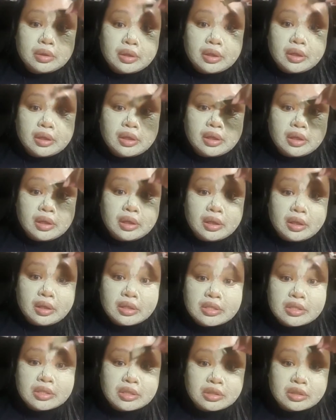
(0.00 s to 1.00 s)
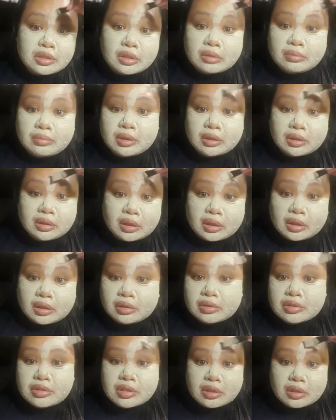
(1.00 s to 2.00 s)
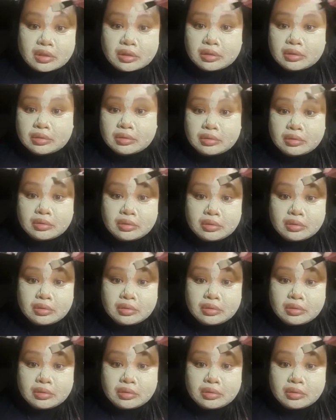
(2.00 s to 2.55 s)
Okay, let's dito naman tayo sa ano.